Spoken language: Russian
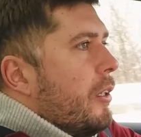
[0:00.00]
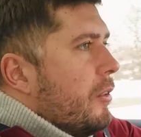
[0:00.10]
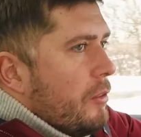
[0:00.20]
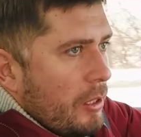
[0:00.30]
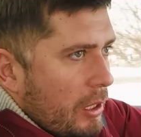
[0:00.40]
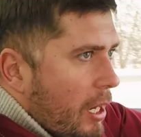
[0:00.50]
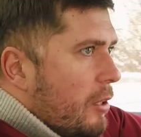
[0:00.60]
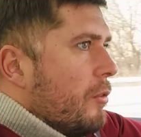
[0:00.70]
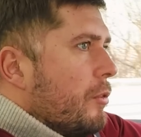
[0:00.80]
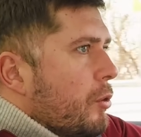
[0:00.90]
Не
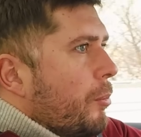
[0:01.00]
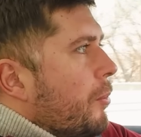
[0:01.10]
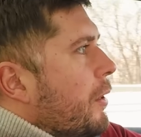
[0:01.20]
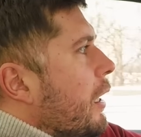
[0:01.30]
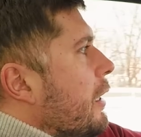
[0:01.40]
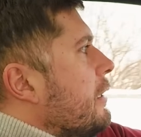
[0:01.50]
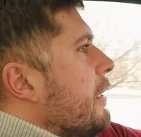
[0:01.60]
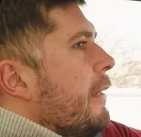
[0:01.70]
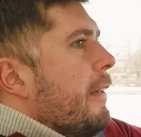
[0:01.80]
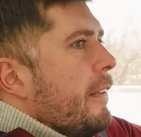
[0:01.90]
сразу все поменяется.
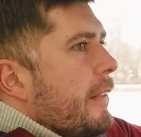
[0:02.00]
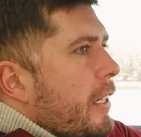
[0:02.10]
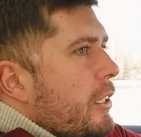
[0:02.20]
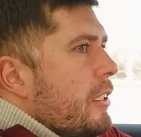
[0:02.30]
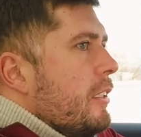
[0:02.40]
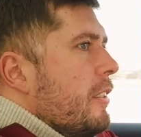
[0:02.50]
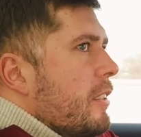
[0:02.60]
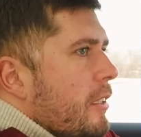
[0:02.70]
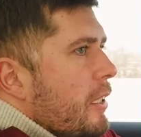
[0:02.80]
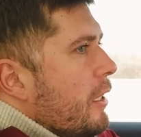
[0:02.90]
Также,
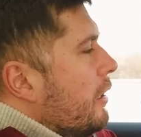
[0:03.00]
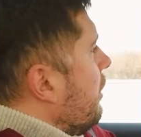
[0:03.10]
естественно,